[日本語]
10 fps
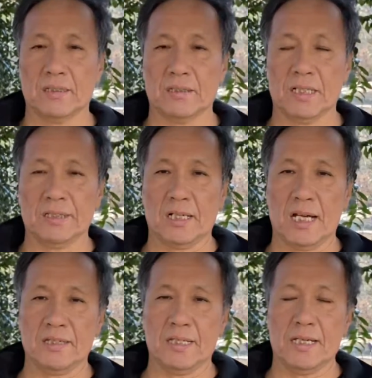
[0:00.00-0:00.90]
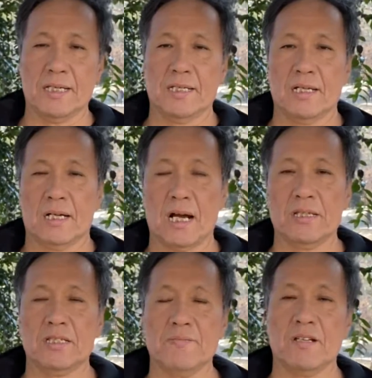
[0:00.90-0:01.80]
戦って勝
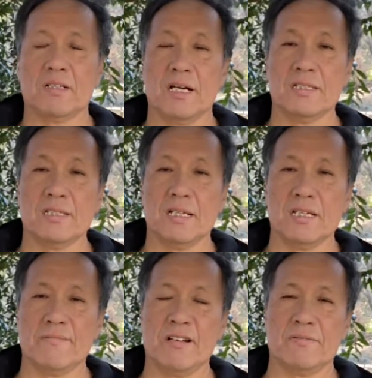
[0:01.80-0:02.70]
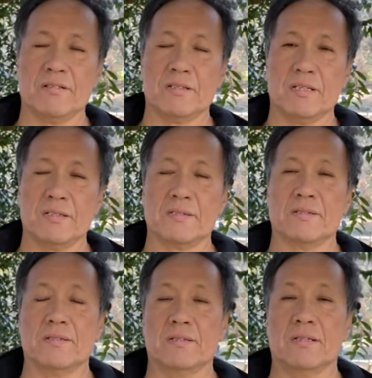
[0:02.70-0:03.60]
ち,、ま、勝ちなりまやす
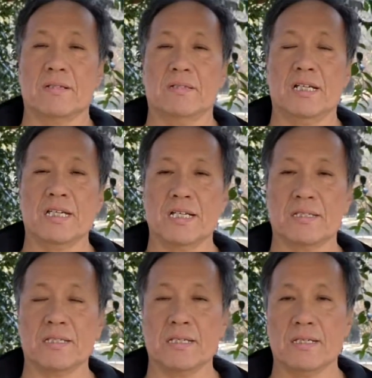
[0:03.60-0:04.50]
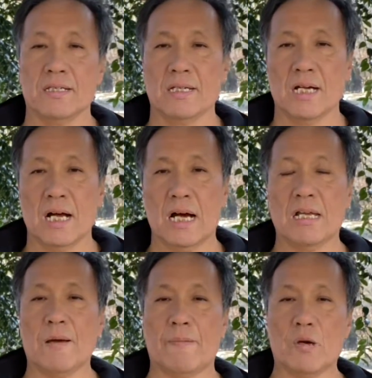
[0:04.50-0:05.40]
なりやすい。ある
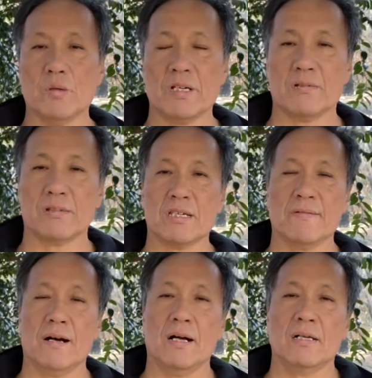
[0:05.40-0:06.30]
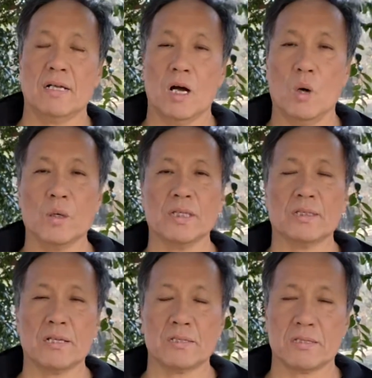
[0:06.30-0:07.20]
いは病者のは追い
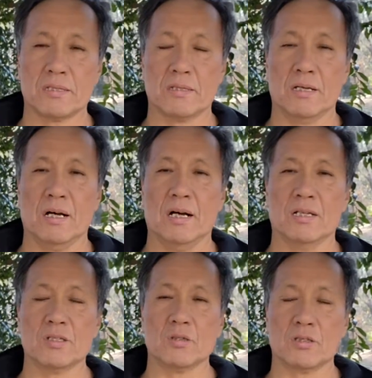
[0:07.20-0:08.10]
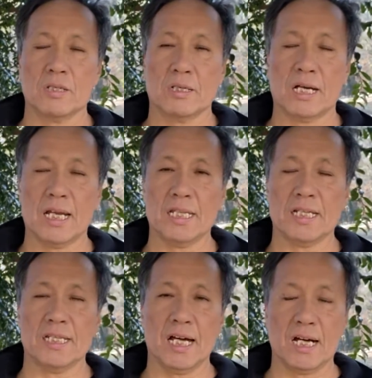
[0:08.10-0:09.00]
出す、あ体
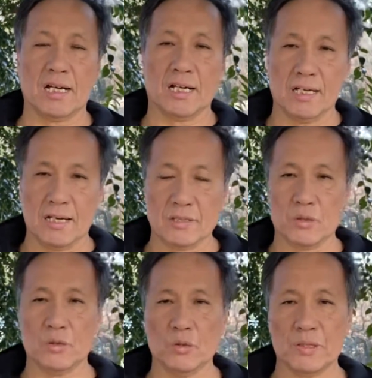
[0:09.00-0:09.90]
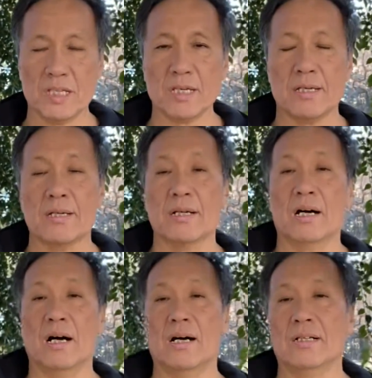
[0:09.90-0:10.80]
の中から外に
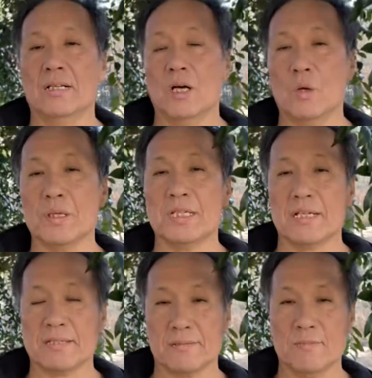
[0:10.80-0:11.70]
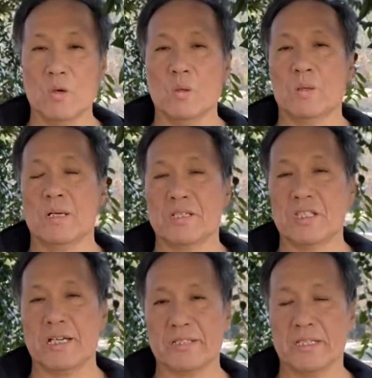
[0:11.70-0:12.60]
あ追い出すも
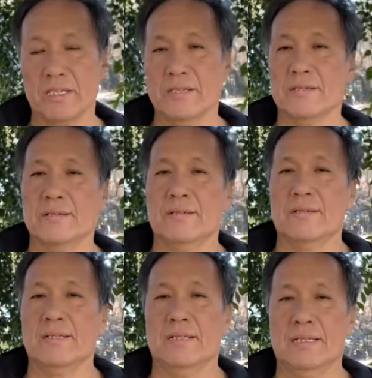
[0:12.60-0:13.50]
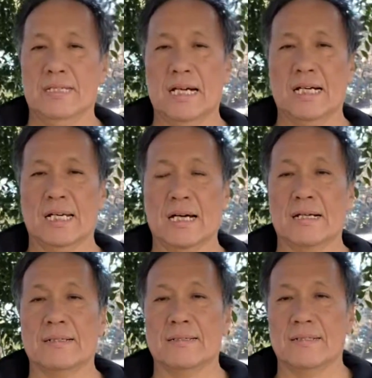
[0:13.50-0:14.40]
しやすい。だから
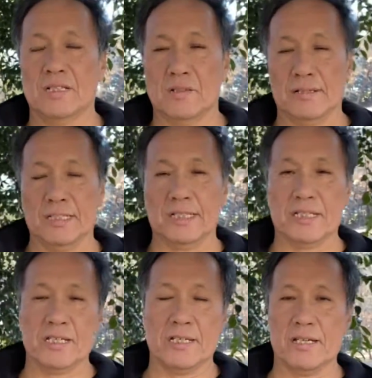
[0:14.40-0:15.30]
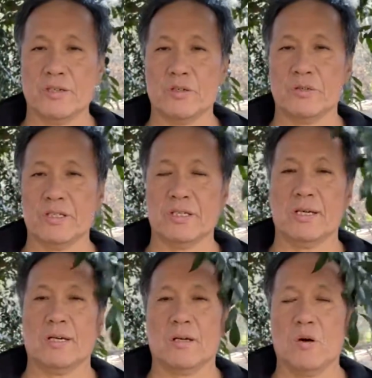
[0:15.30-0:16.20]
私たち練習し
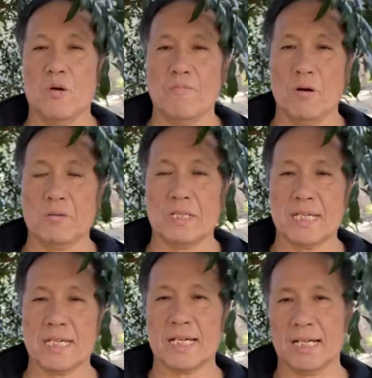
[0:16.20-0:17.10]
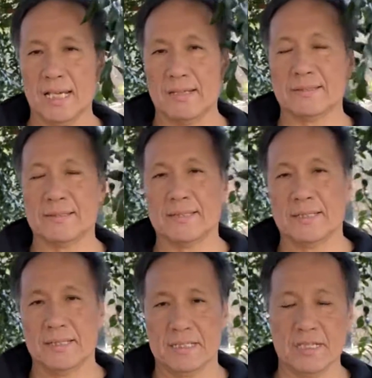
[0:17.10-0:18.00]
て根本的から
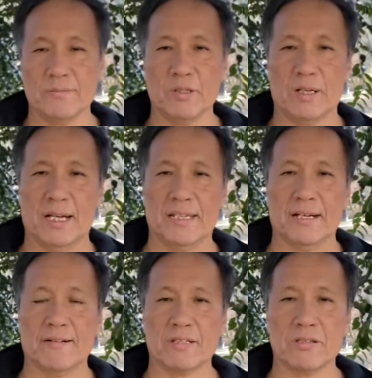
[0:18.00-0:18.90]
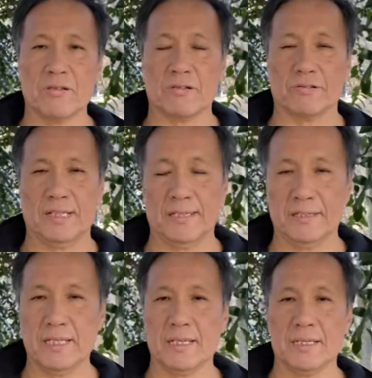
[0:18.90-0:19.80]
自分の体は強くなっ
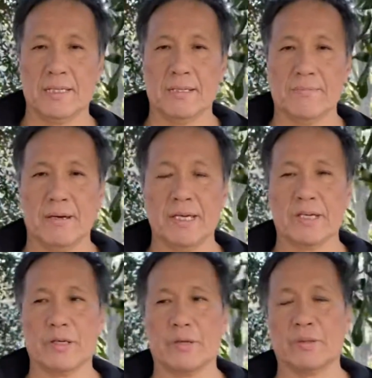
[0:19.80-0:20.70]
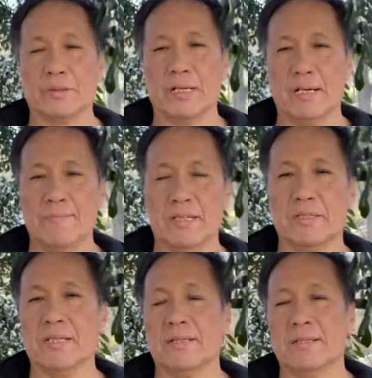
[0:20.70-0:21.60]
て免疫力を高まって